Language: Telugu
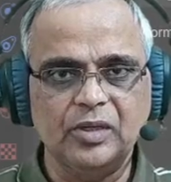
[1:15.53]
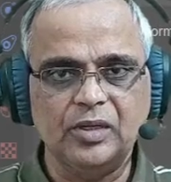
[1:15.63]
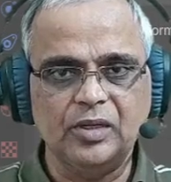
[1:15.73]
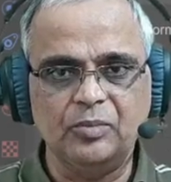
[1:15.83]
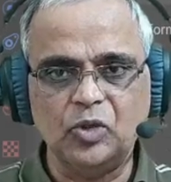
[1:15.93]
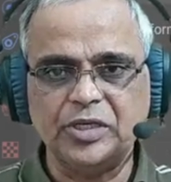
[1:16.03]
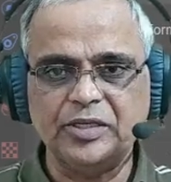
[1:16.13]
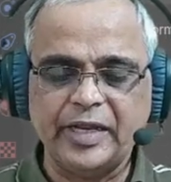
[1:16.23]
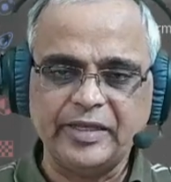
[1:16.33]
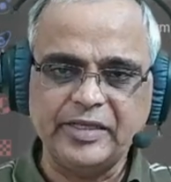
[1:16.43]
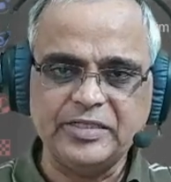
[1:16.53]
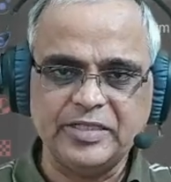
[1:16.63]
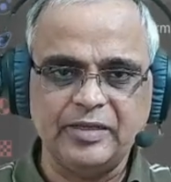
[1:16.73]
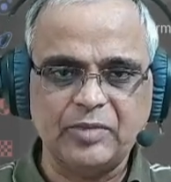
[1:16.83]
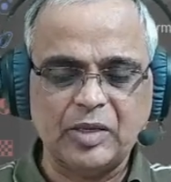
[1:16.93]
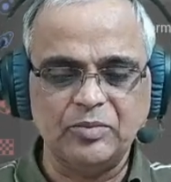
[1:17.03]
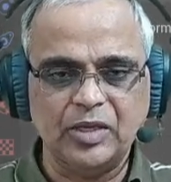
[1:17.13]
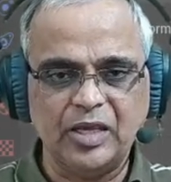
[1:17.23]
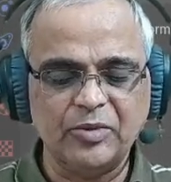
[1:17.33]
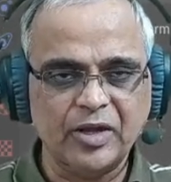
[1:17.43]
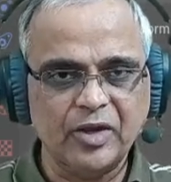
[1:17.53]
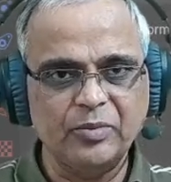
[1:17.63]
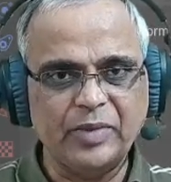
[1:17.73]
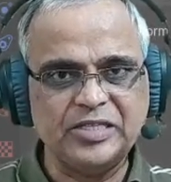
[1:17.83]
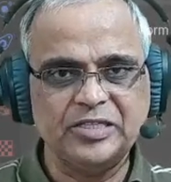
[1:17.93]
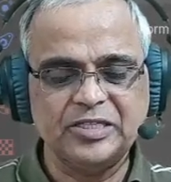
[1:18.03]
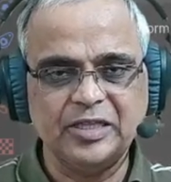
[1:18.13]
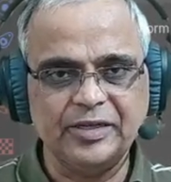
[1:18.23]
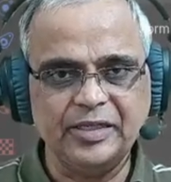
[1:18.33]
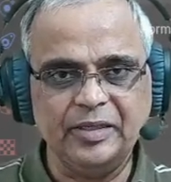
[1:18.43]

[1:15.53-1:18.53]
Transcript: మోషన్ ట్రాకింగ్ చేయాలి మనం కెమెరాను మ్యాచ్ చేసేదాన్ని